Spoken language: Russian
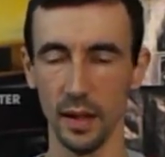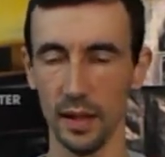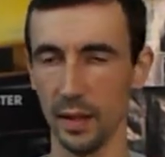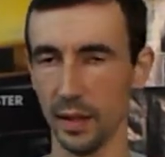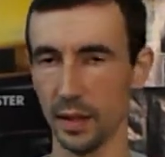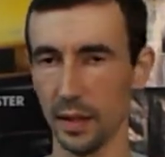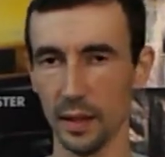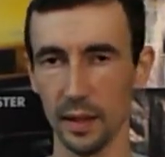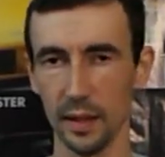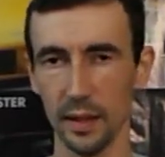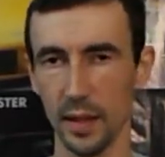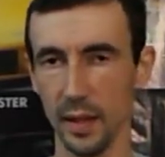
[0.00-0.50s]

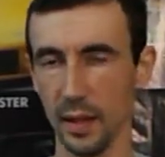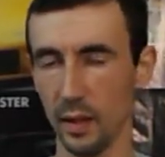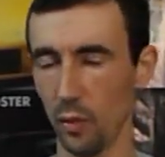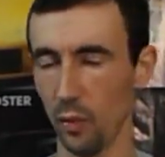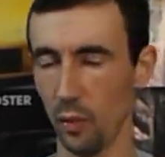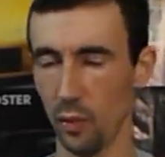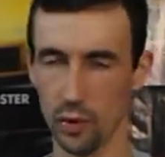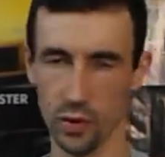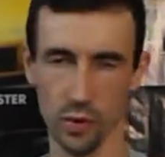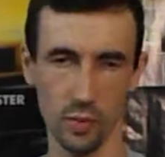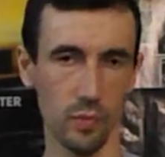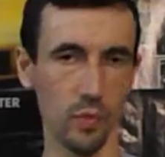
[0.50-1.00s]
На канале
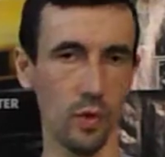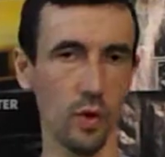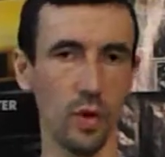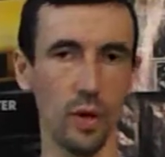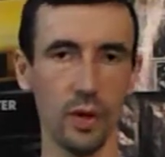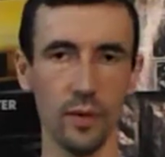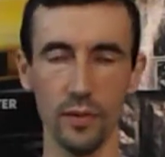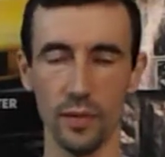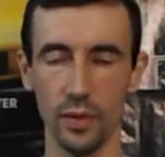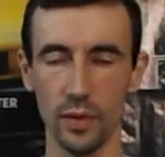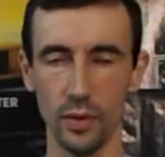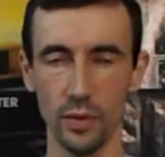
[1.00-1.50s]
очень
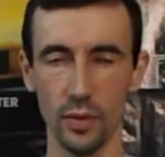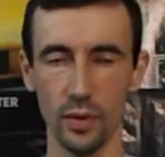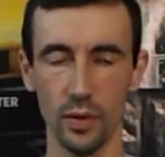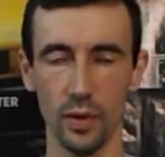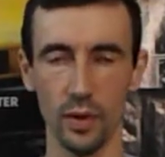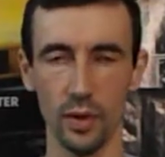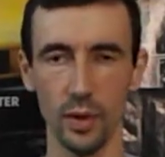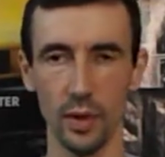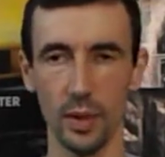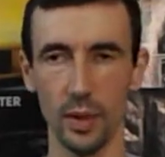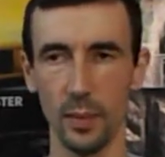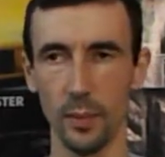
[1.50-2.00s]
много
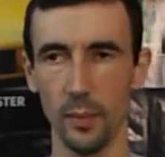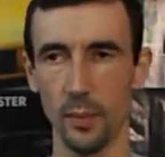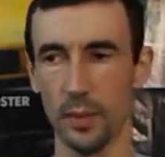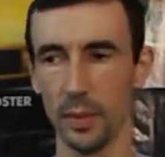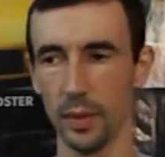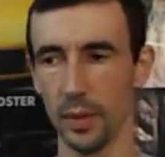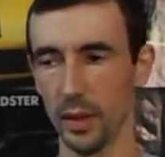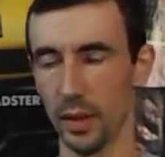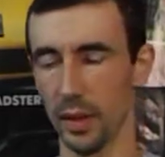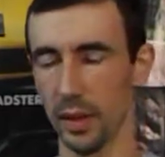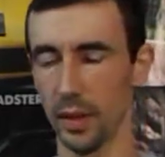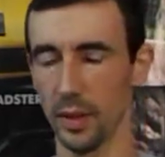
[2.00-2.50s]
видео
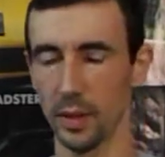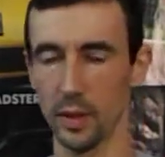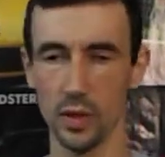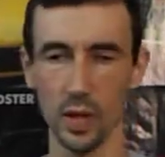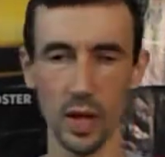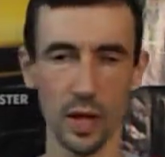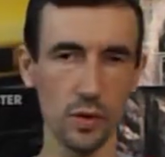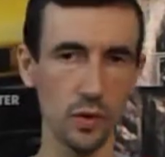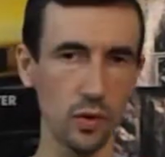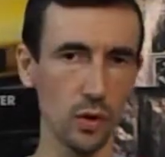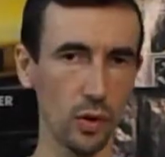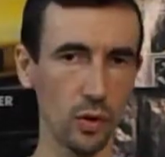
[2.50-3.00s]
было,
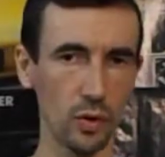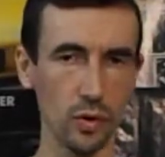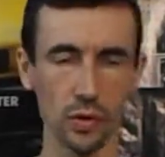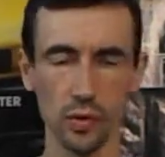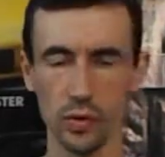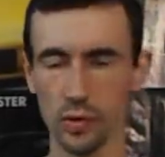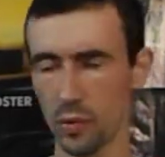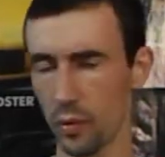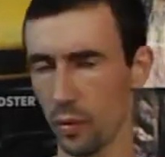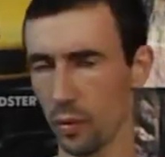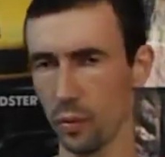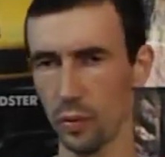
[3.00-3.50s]
а чё,
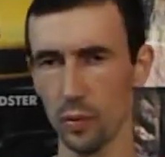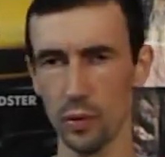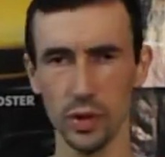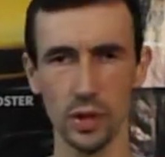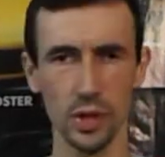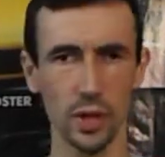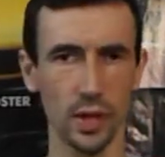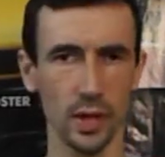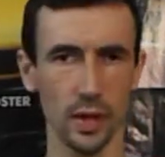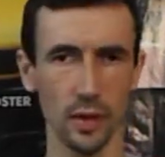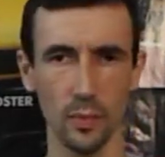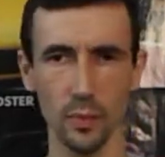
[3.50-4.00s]
что
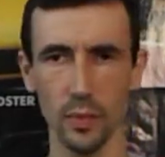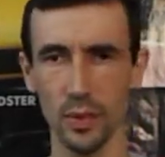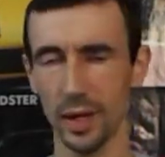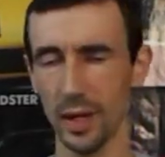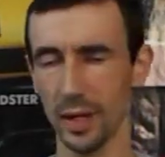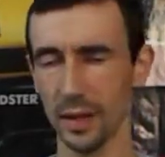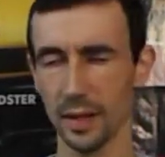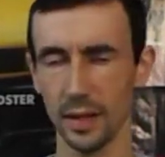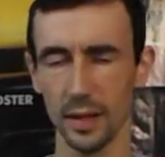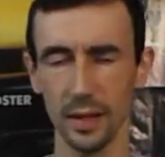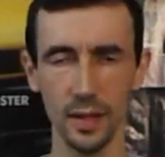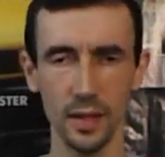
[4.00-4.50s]
лучше,
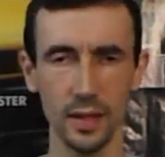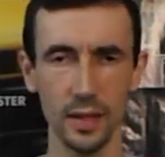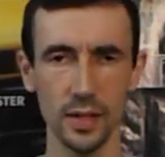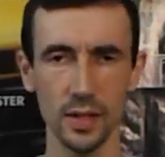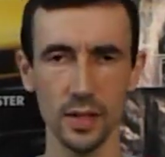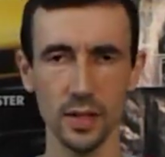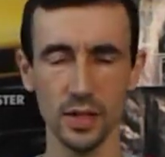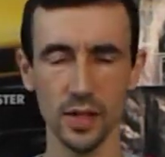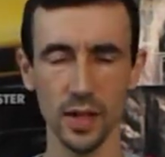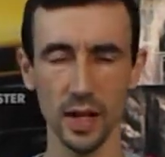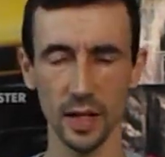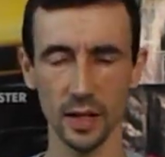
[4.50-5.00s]
карбюратор
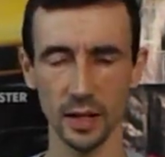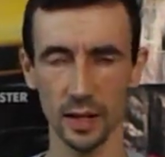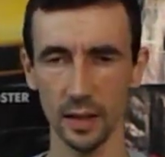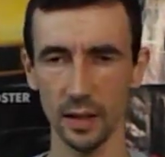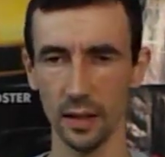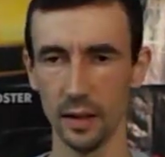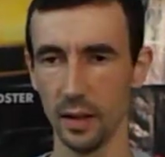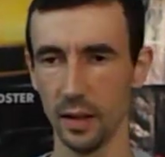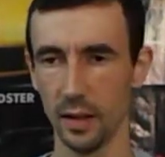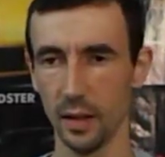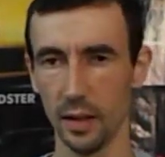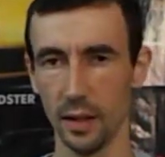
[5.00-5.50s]
или
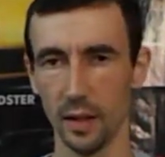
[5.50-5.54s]
инжектор.